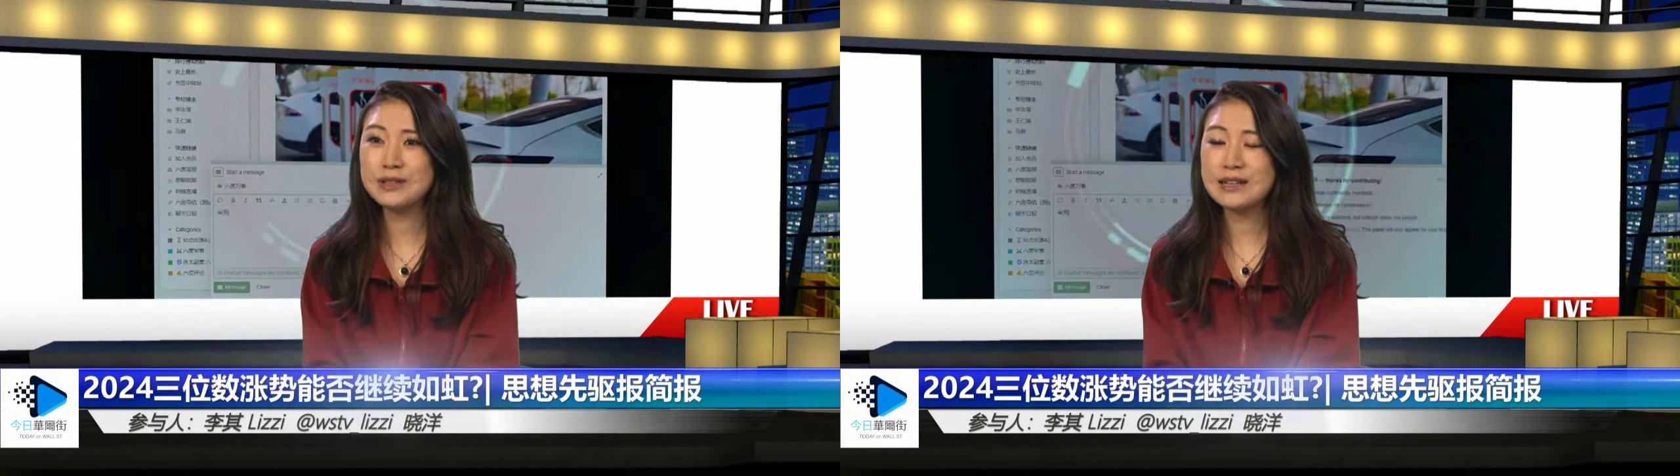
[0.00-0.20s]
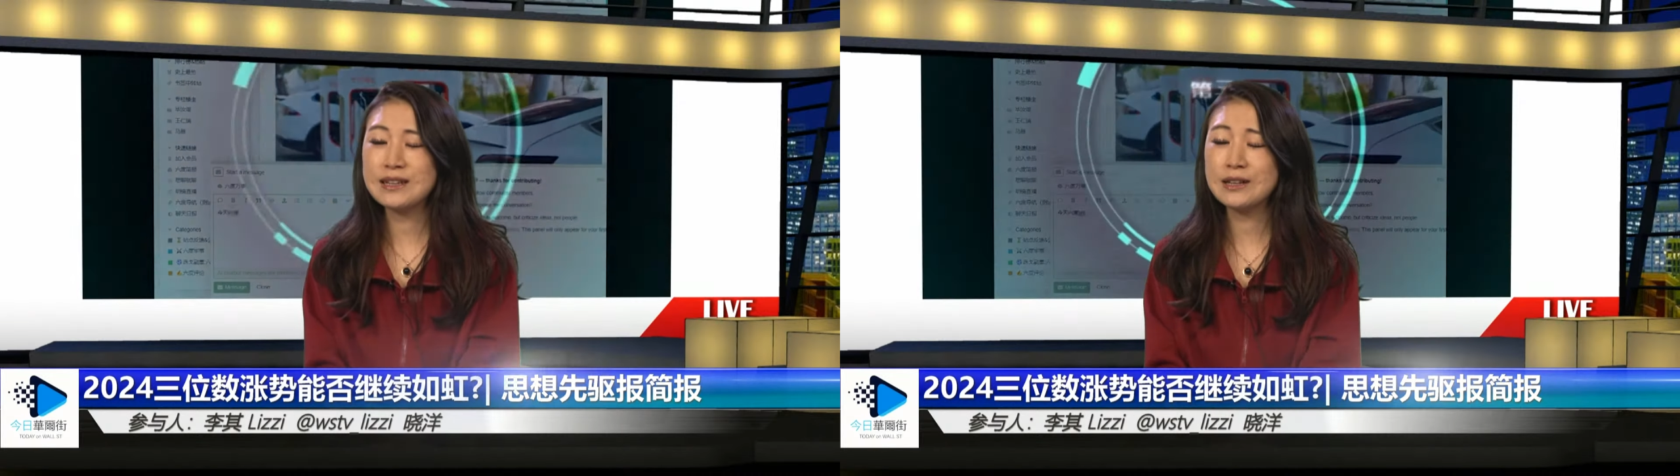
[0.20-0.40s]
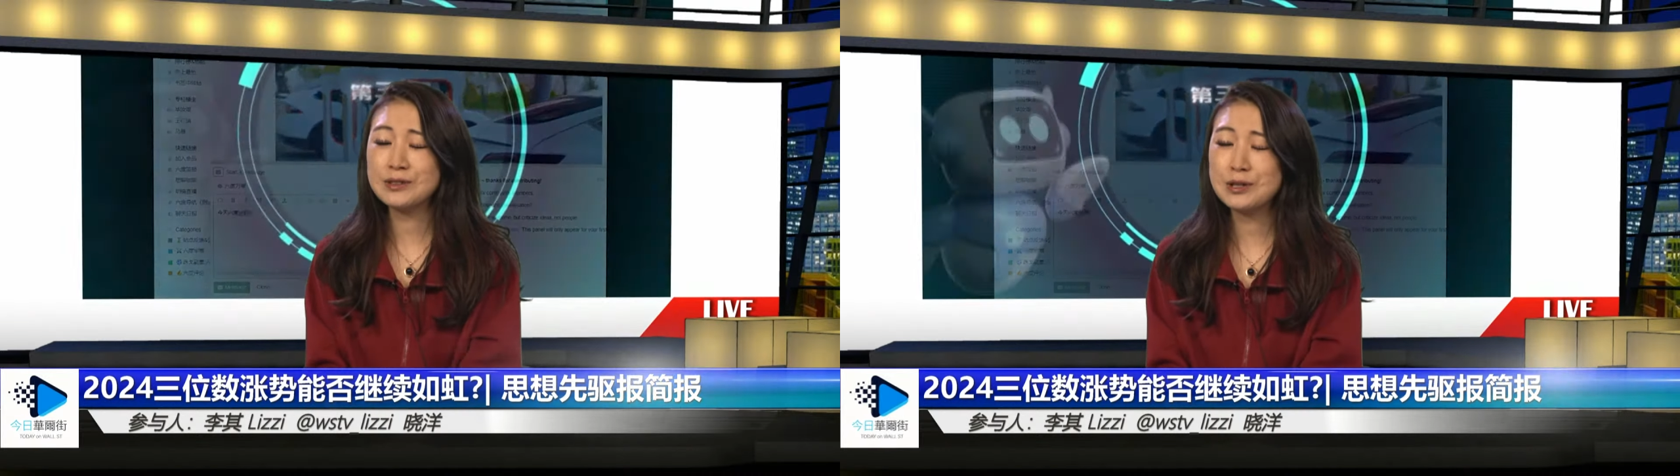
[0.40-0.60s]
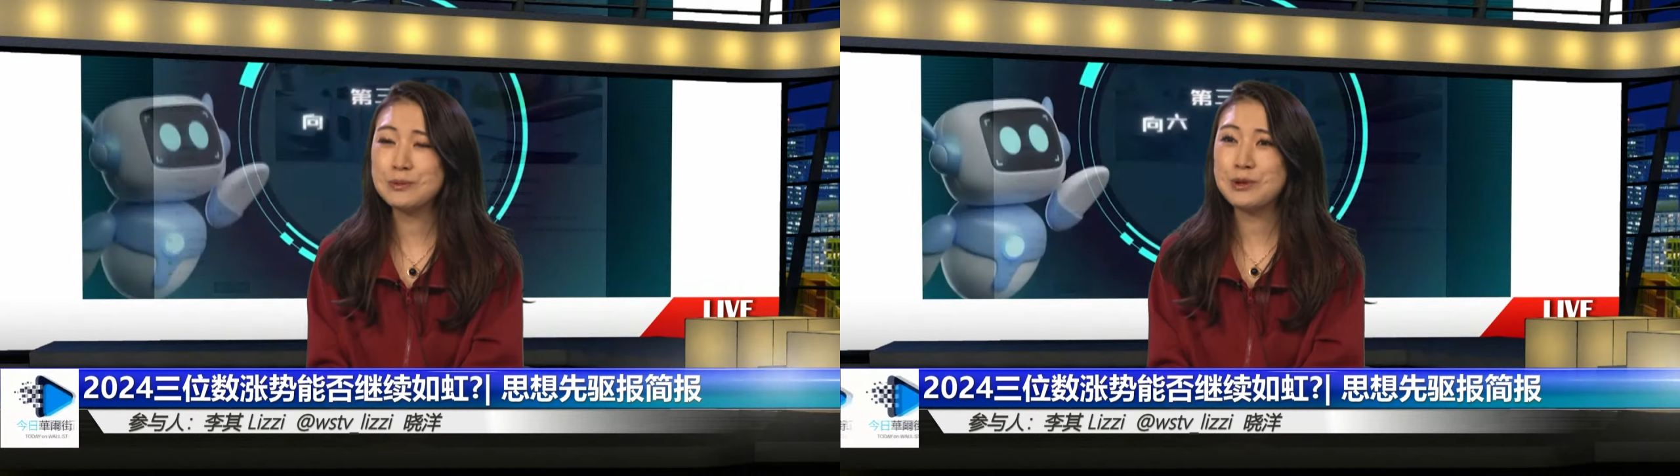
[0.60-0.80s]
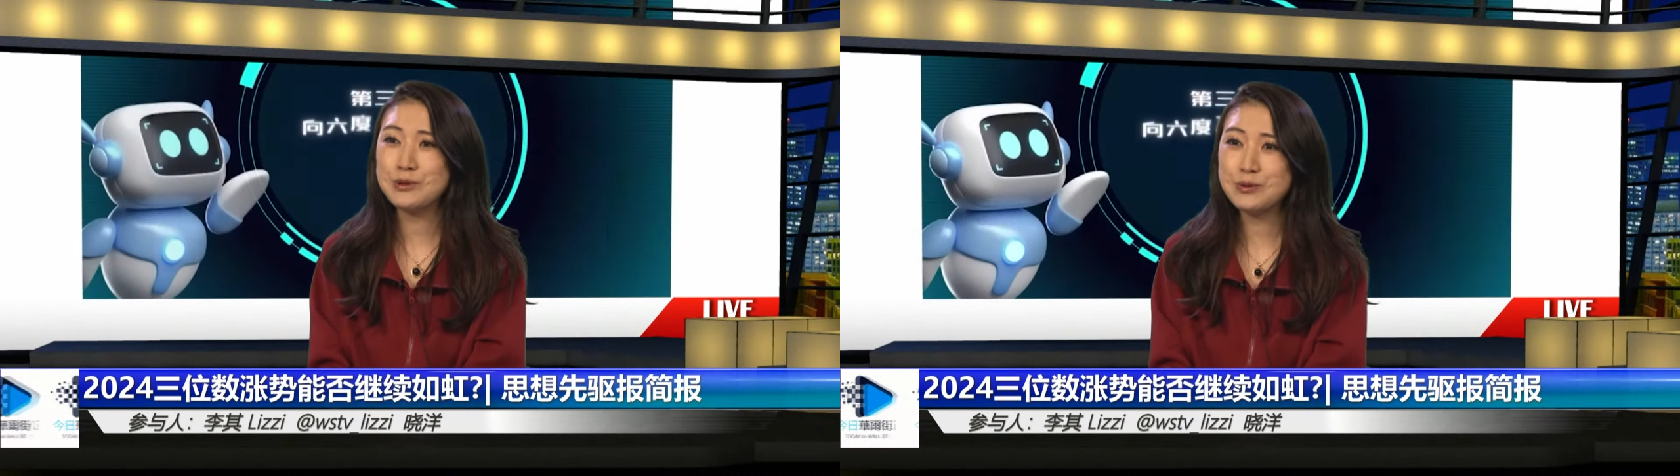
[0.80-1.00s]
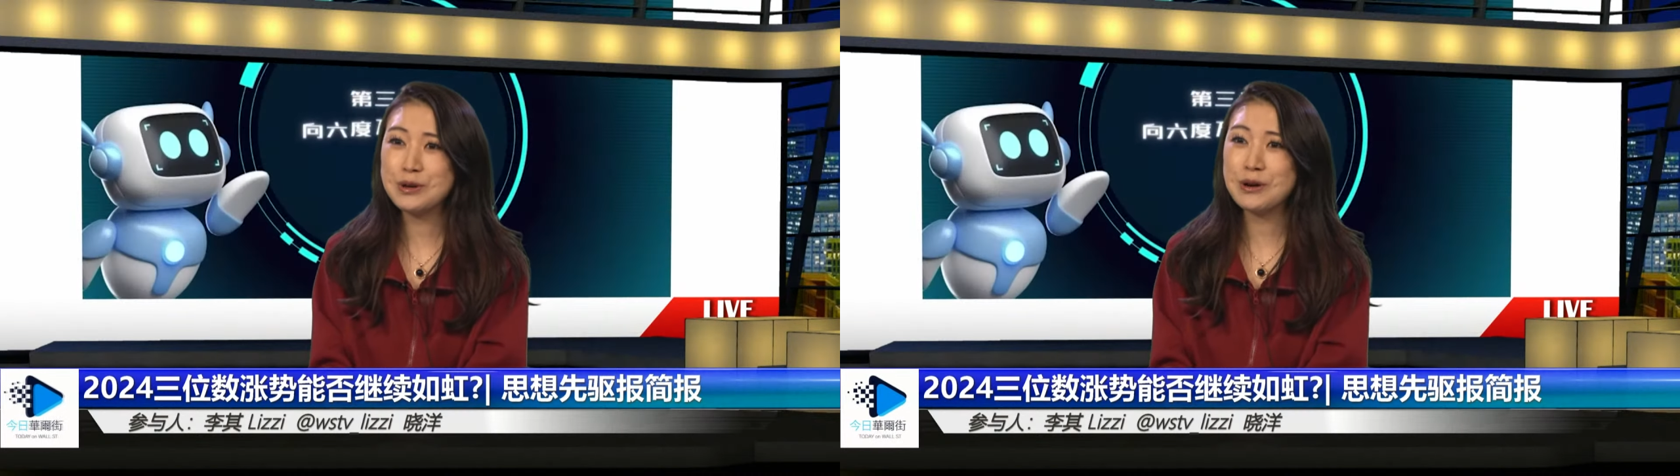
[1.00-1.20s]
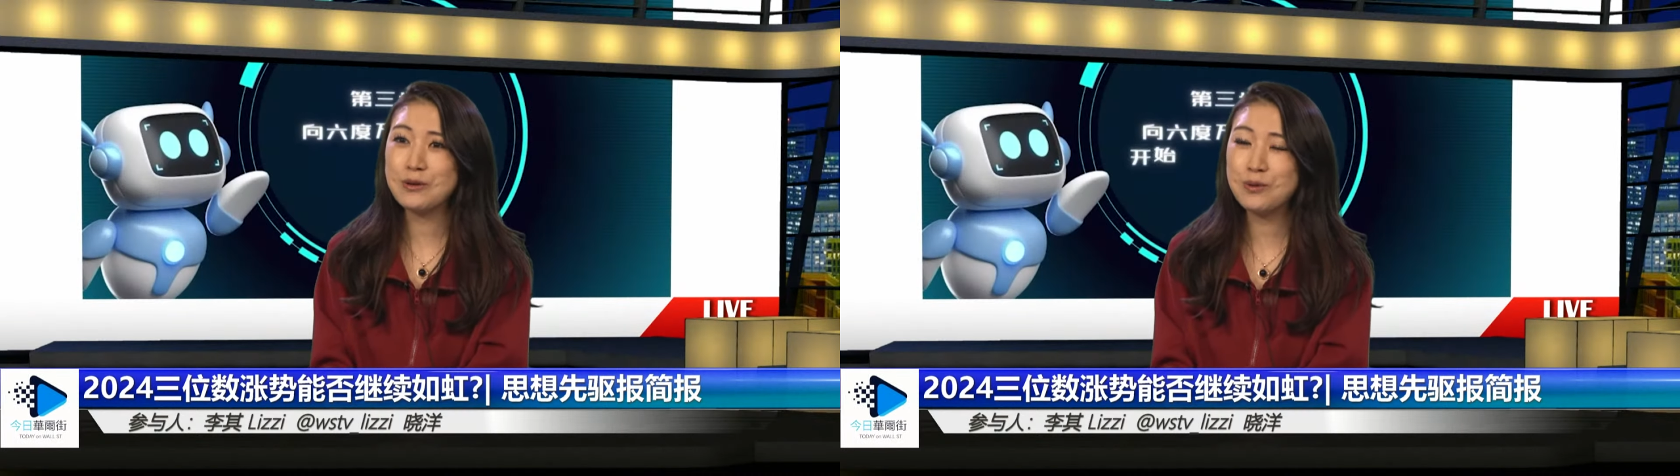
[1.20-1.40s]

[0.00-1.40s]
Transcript: 大家特别需要